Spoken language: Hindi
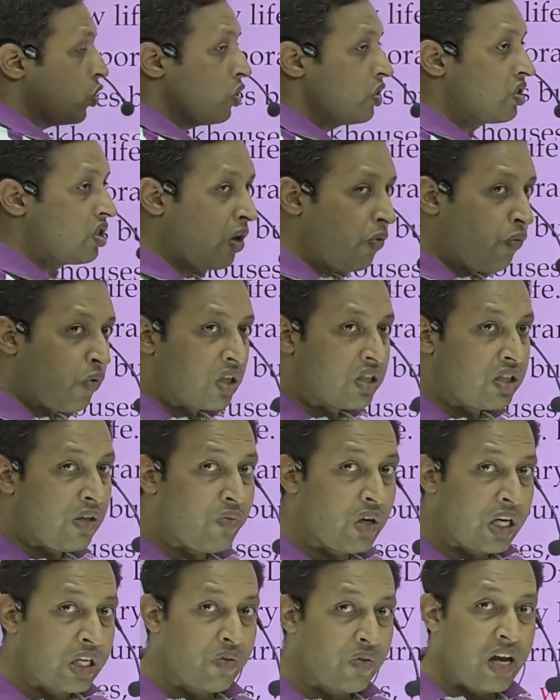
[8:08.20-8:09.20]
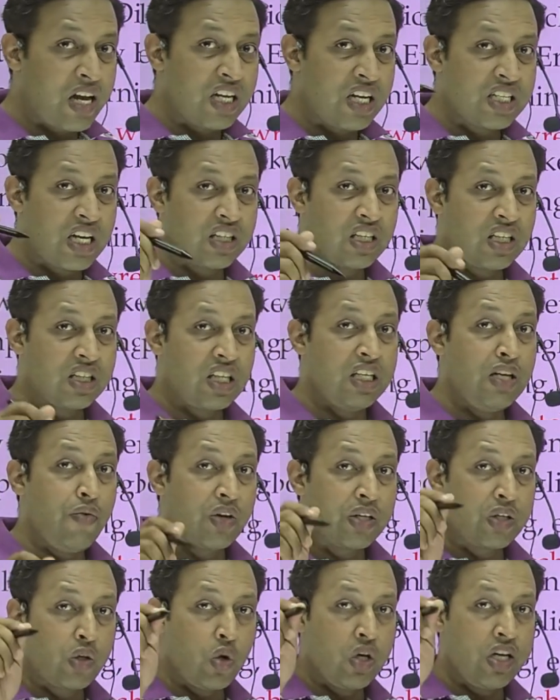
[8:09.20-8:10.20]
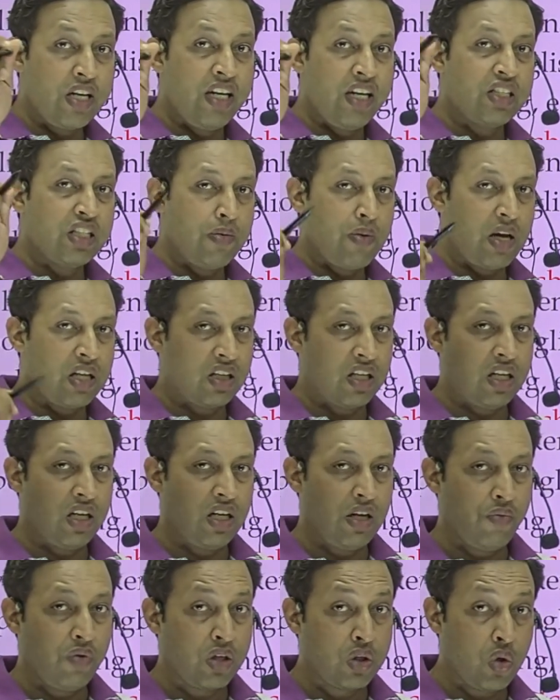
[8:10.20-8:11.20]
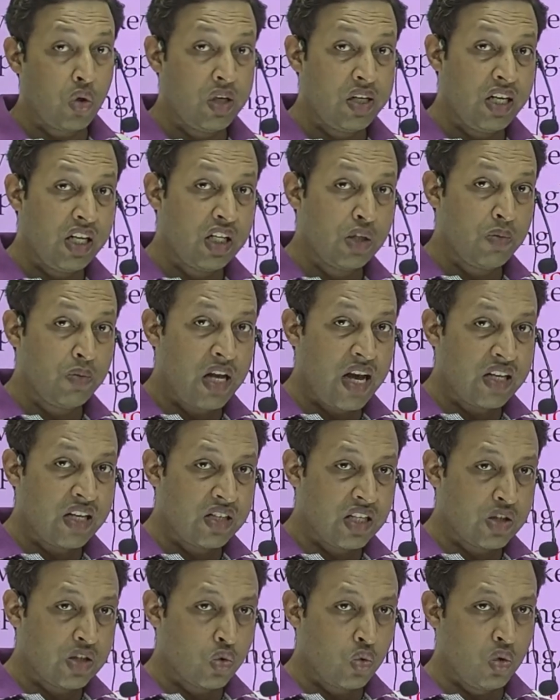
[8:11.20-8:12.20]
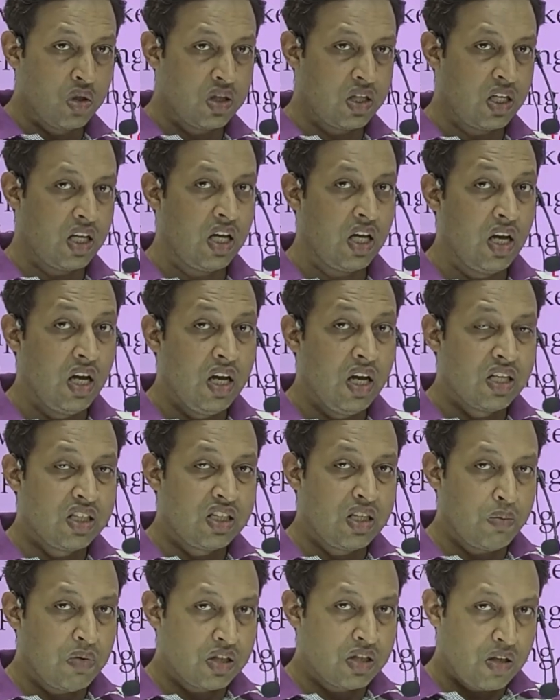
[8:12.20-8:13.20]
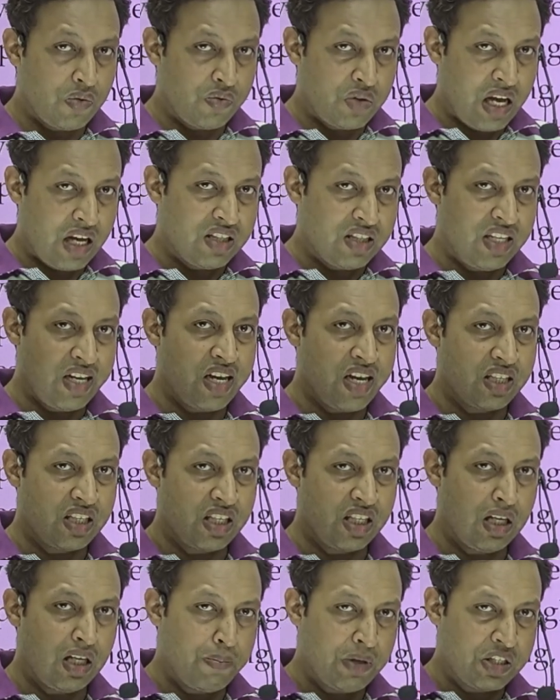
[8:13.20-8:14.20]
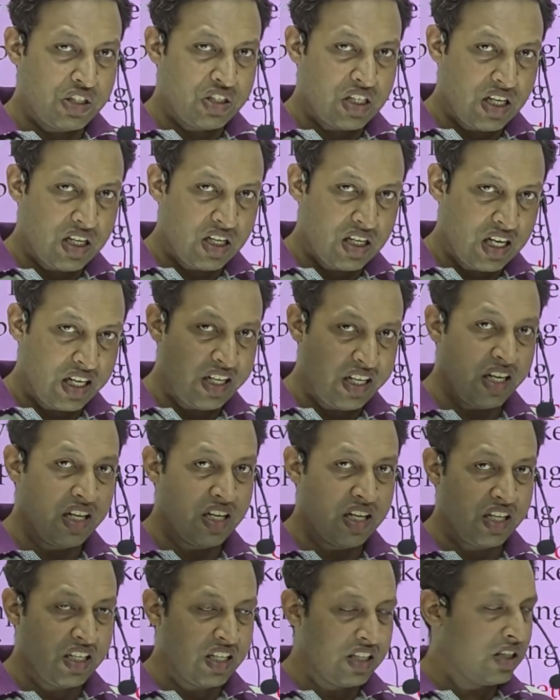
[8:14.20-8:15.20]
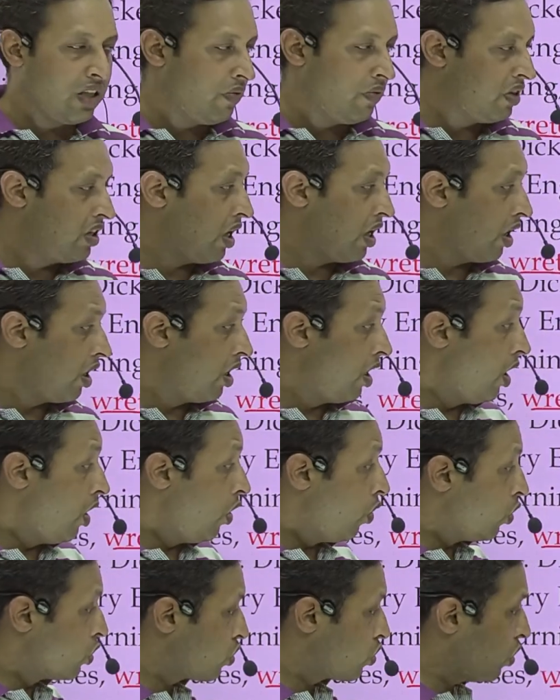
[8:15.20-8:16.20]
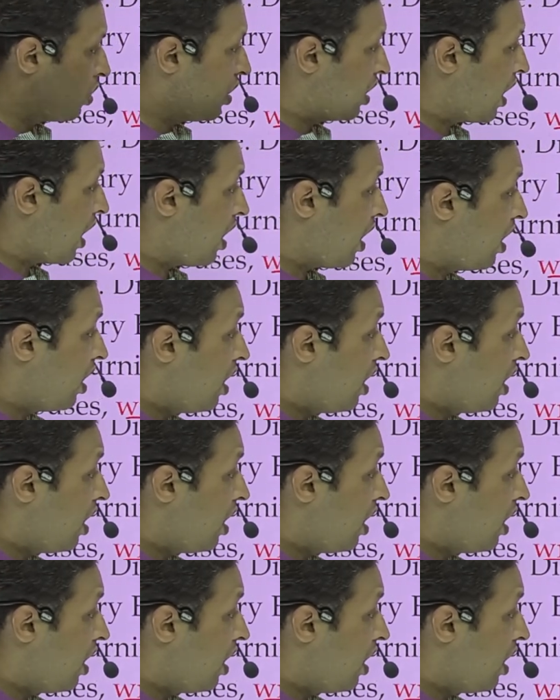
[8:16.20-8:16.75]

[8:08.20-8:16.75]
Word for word: को सिर्फ और सिर्फ रटवाया जाता था ये विक्टोरियन एज की बात कर रहे हैं विक्टोरियन एज में ऐसे स्कूल थे जिनमें सिर्फ ध्यान दिया जाता था कि बच्चा रटे रटंती विद्या उसको दिखाया